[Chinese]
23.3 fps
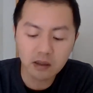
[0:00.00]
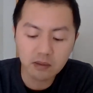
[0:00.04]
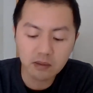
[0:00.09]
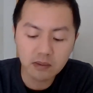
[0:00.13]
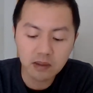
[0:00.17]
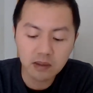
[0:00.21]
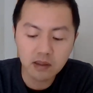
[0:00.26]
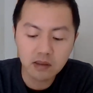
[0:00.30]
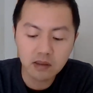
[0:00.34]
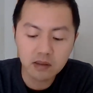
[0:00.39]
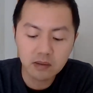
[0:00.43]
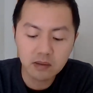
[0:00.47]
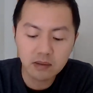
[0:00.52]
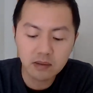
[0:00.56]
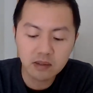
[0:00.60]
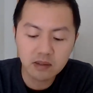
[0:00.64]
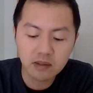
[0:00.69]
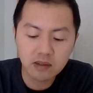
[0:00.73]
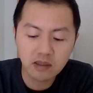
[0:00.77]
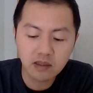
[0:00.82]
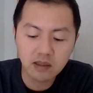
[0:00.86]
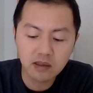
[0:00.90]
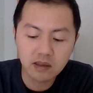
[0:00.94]
什么什么
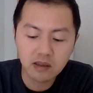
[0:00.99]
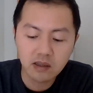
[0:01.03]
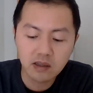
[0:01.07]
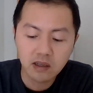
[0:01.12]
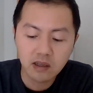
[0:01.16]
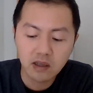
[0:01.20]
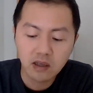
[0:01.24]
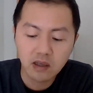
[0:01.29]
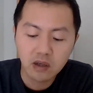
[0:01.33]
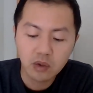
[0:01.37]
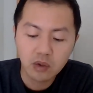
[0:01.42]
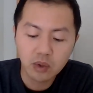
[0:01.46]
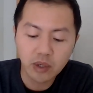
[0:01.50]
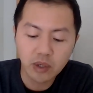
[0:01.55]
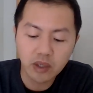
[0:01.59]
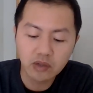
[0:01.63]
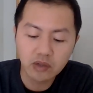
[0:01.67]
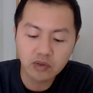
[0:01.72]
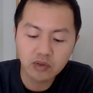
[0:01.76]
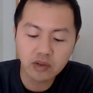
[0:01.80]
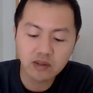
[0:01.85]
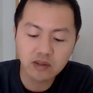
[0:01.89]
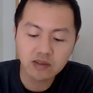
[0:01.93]
增
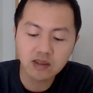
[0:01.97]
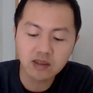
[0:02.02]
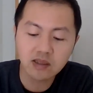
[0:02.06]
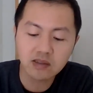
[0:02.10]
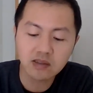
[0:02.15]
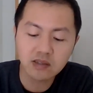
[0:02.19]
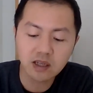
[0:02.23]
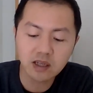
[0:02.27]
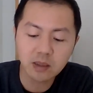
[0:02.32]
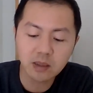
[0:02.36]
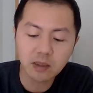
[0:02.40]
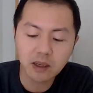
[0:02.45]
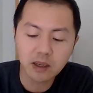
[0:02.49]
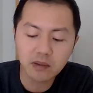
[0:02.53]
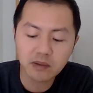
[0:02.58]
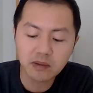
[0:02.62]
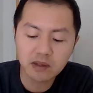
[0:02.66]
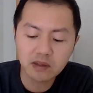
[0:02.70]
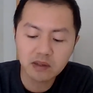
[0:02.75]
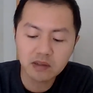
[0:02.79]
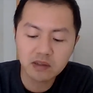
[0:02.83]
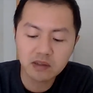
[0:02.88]
亏损增加百分之